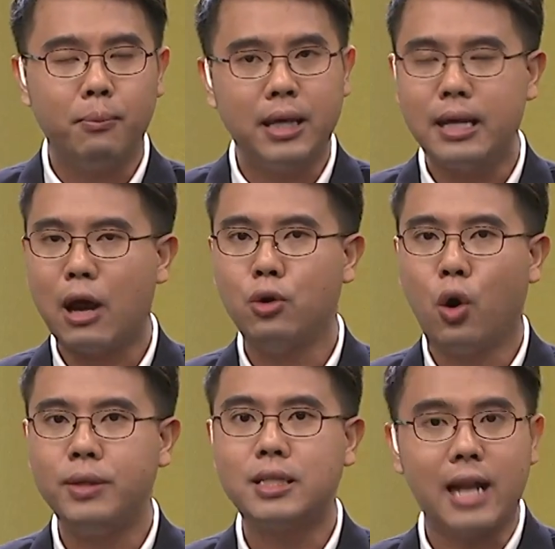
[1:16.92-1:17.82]
มีแนวโน้
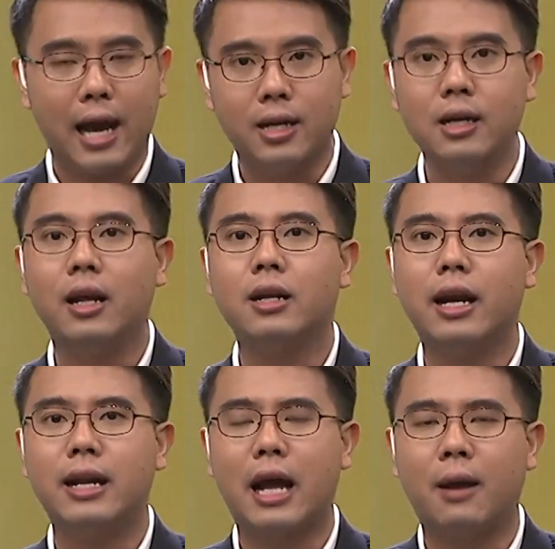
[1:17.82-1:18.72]
มที่จะหนักขึ้นเรื่
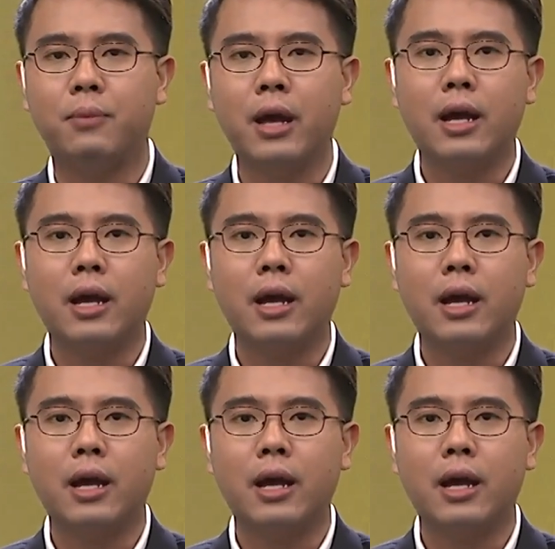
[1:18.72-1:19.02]
อยๆนะครับ